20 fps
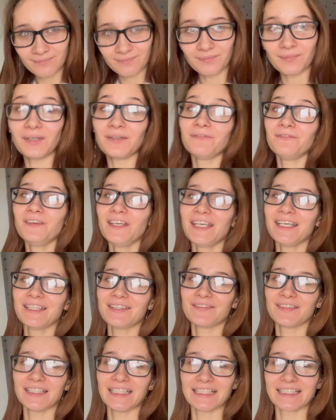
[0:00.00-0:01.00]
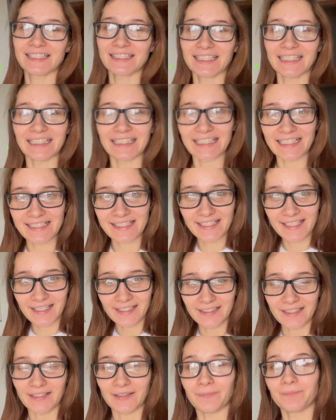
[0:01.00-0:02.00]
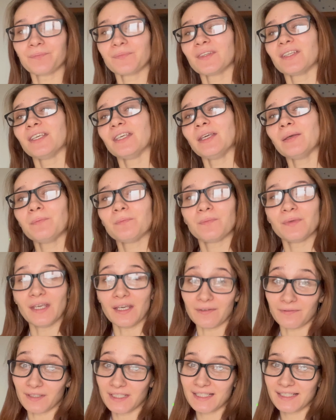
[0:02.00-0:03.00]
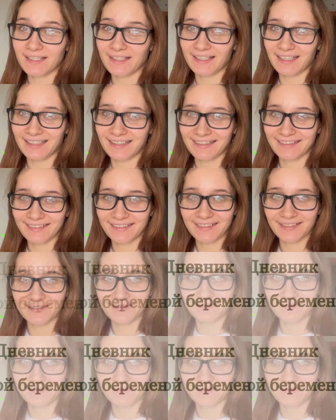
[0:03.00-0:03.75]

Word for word: Привет, 12 неделя и первый скрининг.